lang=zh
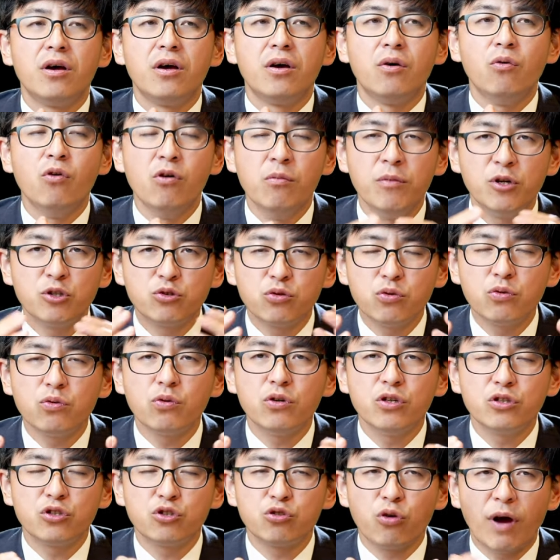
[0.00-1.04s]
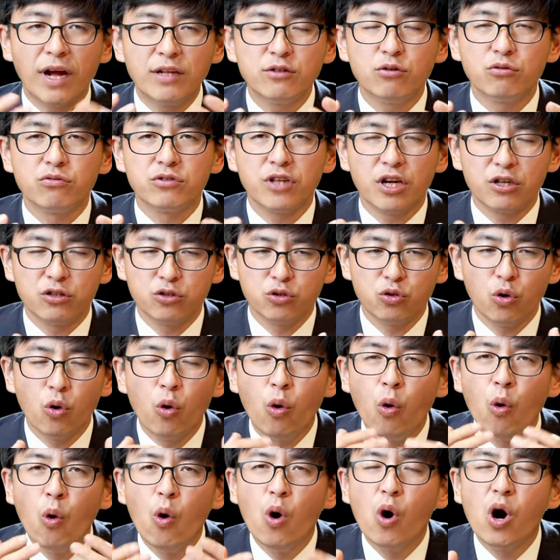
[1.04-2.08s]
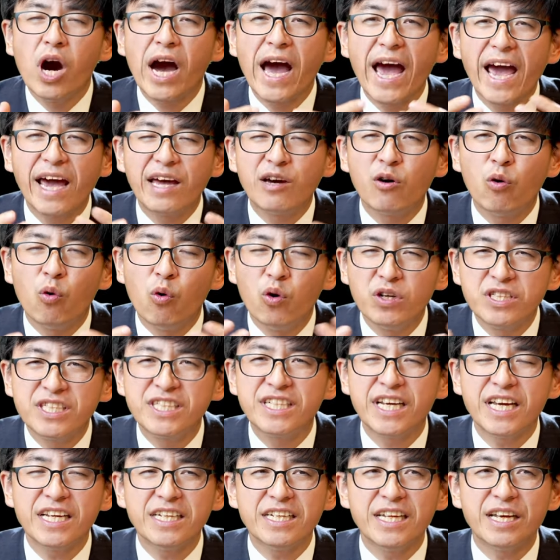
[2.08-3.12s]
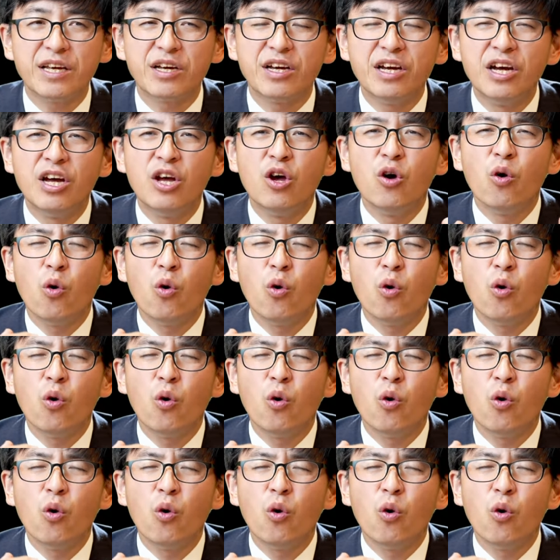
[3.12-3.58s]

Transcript: 我们中国传统当中说“祸害活千年”，